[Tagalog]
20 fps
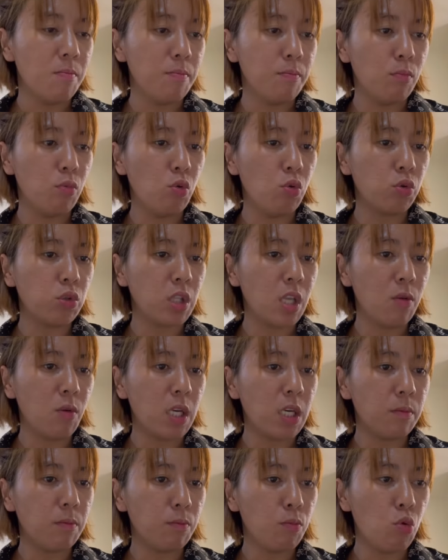Muti,
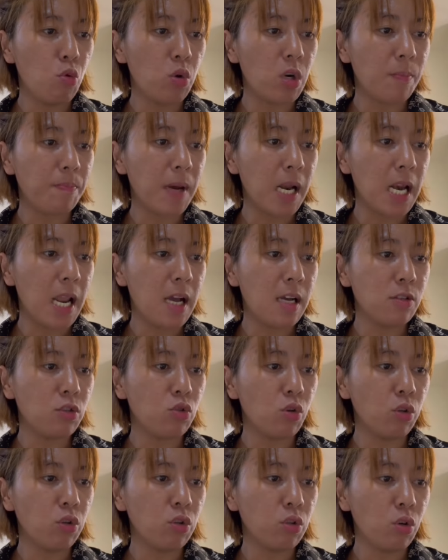mura pa lang
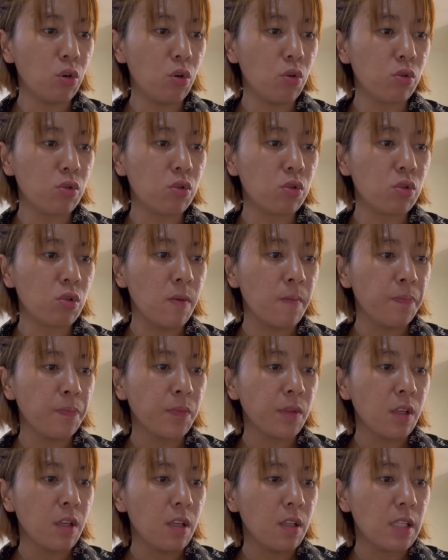Zone Zonrox.
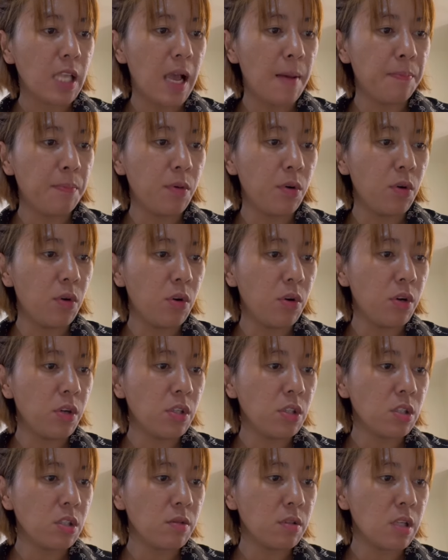
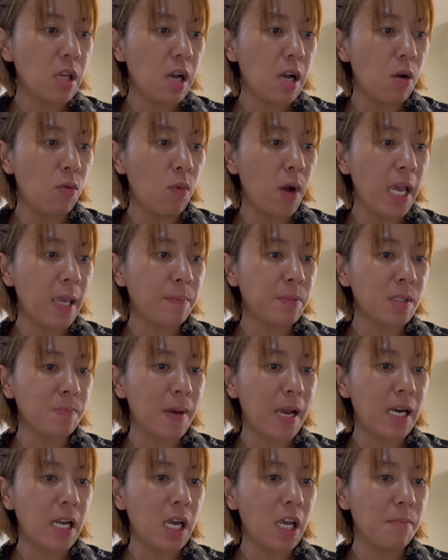Tapos, uh, wipes
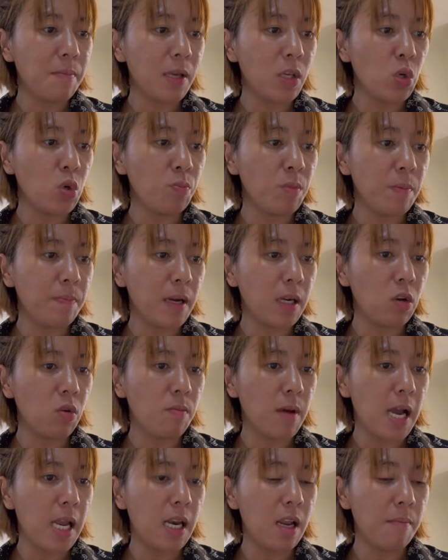para kay Mayumi pag
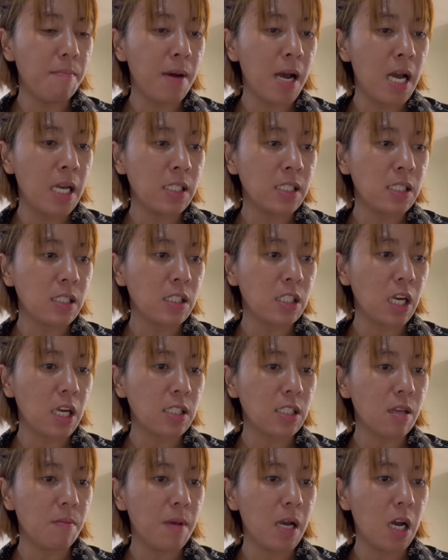lumalabas, tsaka
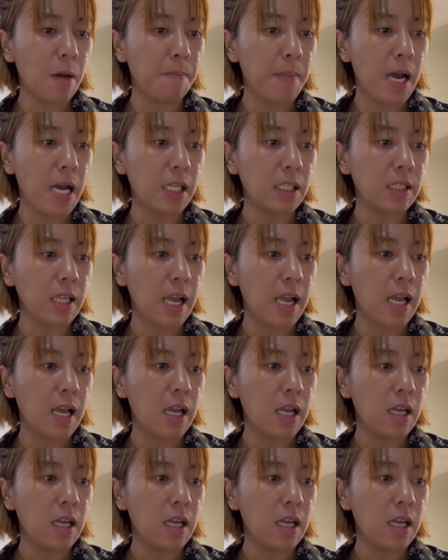sa mga bata.